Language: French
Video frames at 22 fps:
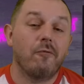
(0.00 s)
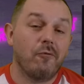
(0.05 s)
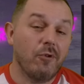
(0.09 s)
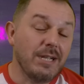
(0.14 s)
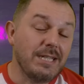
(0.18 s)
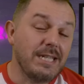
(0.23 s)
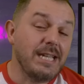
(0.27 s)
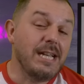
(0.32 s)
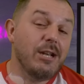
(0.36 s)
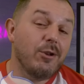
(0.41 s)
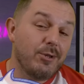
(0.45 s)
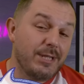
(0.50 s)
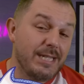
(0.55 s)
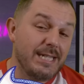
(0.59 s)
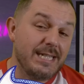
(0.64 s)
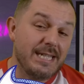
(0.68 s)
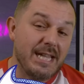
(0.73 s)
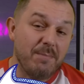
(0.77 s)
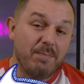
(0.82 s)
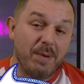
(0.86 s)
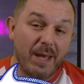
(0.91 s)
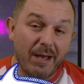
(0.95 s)
Voici le 10
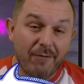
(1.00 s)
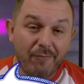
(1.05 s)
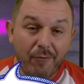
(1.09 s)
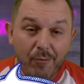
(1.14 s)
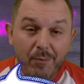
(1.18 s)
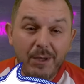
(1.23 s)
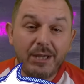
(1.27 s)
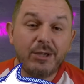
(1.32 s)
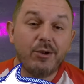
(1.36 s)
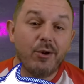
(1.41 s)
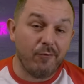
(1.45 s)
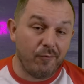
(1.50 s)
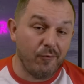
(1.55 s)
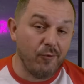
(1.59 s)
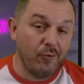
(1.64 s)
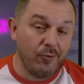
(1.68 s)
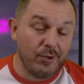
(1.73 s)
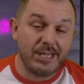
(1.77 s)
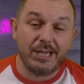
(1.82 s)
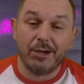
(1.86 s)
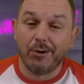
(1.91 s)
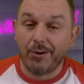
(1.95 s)
des pires phobies que
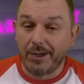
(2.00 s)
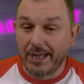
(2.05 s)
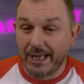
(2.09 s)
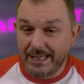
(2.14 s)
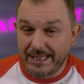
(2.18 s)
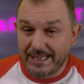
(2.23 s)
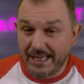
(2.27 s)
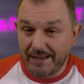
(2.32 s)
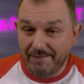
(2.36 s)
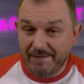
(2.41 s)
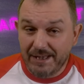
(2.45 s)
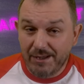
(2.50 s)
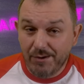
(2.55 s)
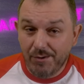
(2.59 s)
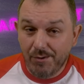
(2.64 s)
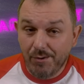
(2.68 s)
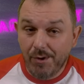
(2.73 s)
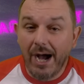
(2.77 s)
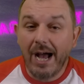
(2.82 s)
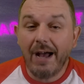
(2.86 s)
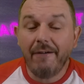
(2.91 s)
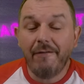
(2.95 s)
vous, qui regardez cette
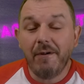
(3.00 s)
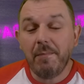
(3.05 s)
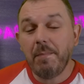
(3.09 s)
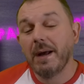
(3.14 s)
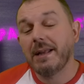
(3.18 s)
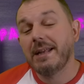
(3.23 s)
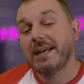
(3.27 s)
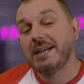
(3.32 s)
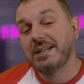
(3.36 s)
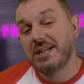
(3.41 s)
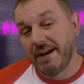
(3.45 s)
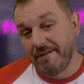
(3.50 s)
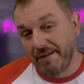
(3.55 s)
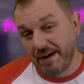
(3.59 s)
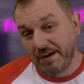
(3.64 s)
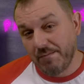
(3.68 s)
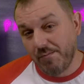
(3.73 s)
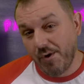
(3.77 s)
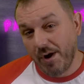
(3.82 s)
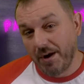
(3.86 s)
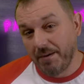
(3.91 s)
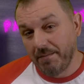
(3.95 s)
vidéo, avez partagé avec
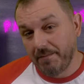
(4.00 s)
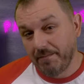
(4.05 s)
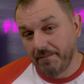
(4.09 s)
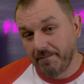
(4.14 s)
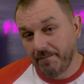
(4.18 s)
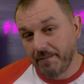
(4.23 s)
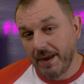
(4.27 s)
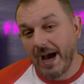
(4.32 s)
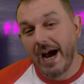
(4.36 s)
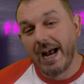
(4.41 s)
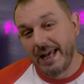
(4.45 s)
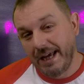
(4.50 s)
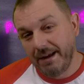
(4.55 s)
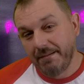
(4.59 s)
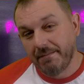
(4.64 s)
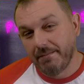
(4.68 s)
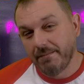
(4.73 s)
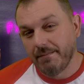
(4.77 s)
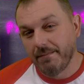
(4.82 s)
moi. Allez,